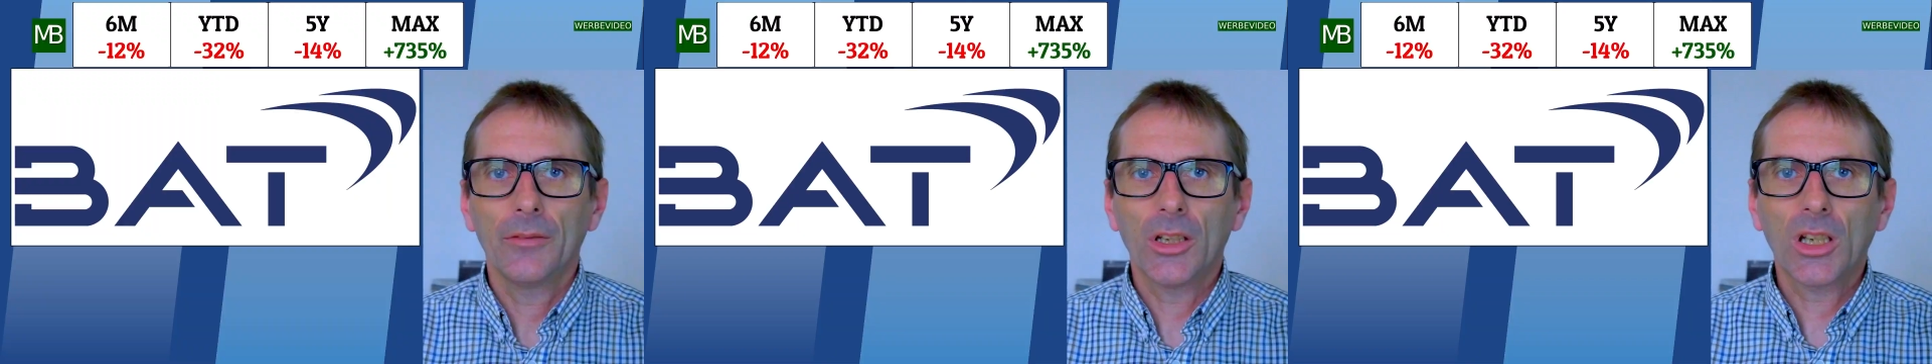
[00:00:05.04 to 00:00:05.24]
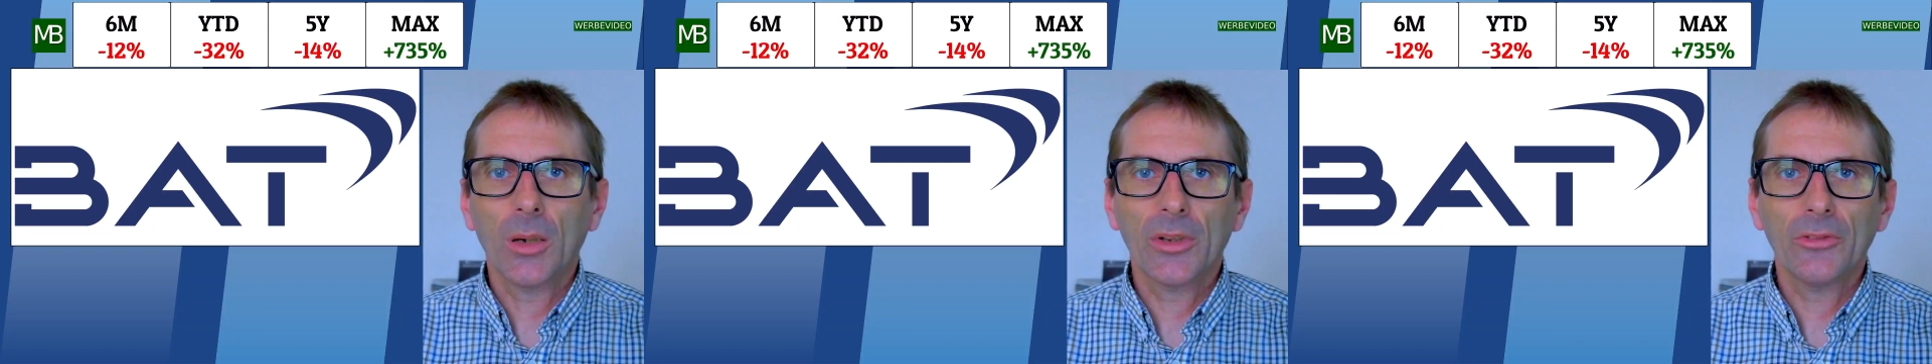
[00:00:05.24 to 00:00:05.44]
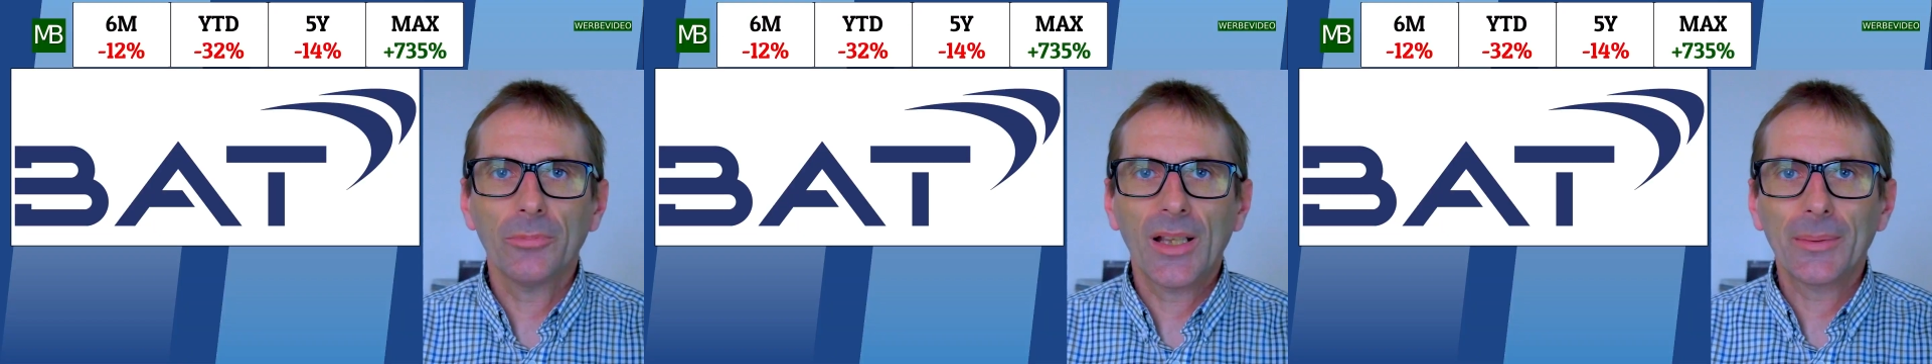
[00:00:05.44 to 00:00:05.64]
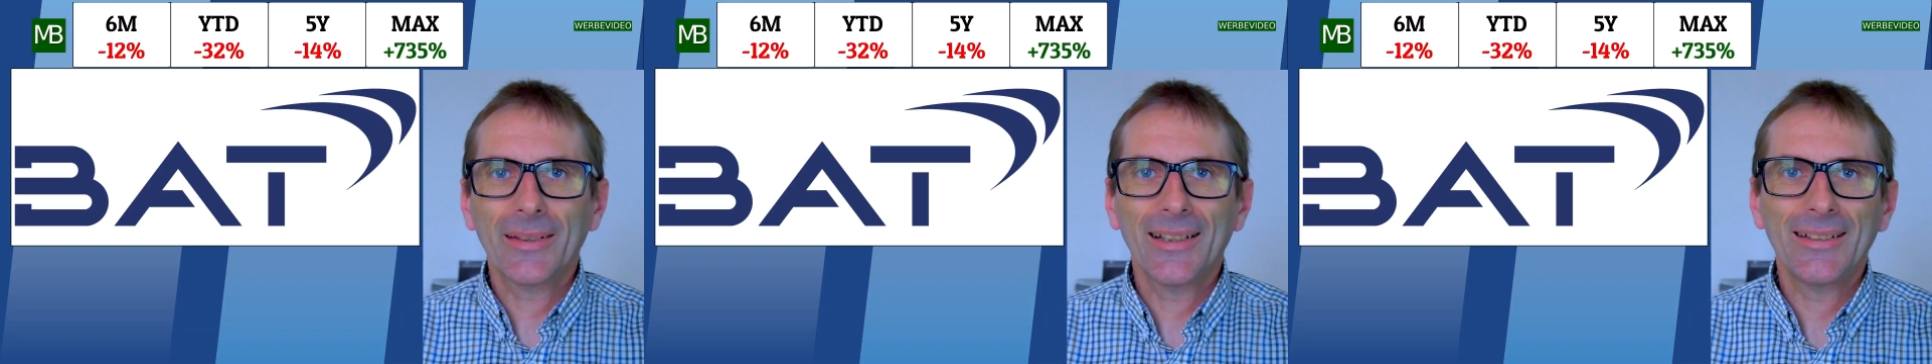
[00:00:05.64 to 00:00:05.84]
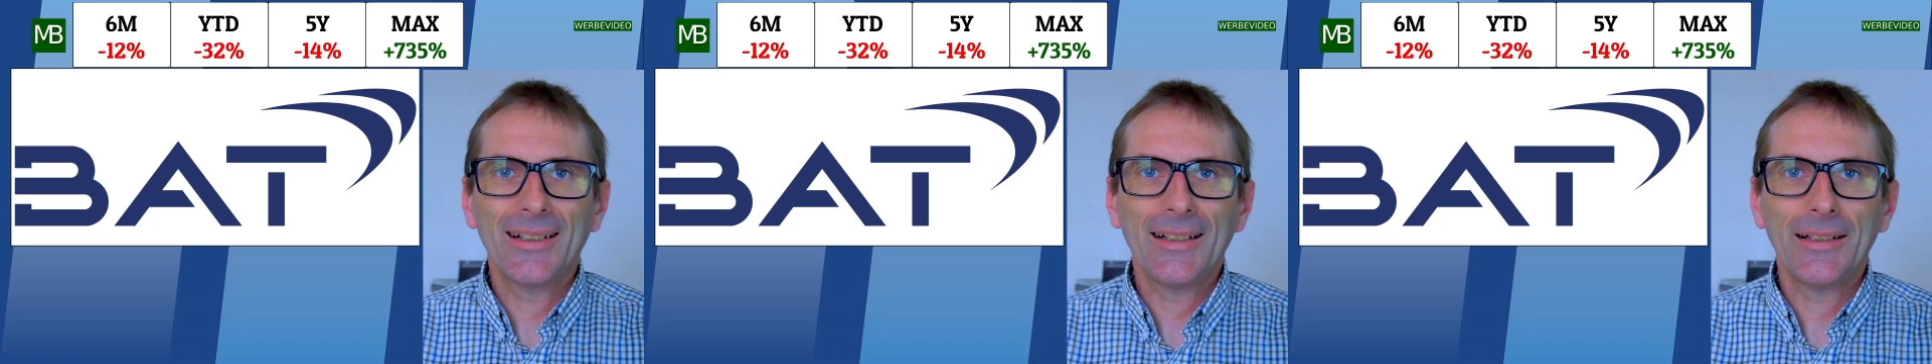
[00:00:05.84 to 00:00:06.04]
Willkommen auf meinem
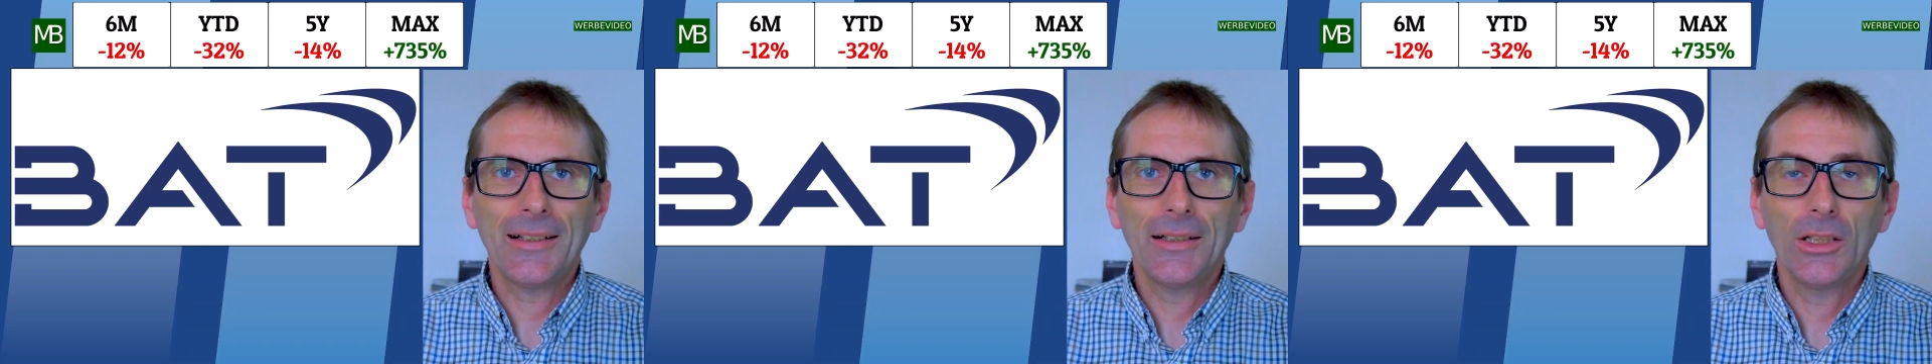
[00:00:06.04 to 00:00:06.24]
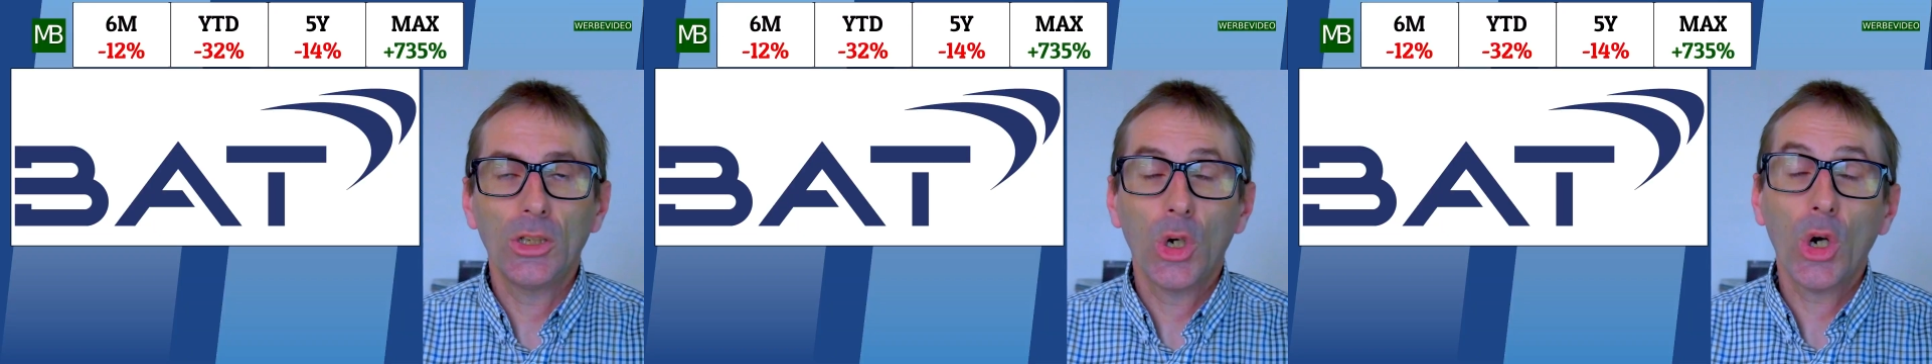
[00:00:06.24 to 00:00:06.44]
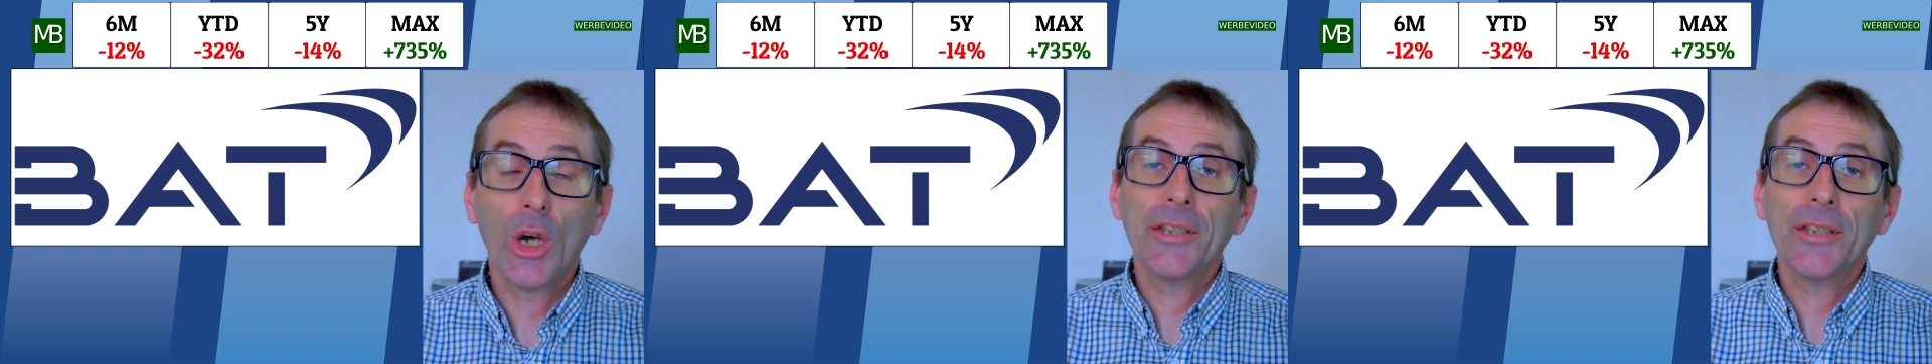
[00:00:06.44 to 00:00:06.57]
Kanal.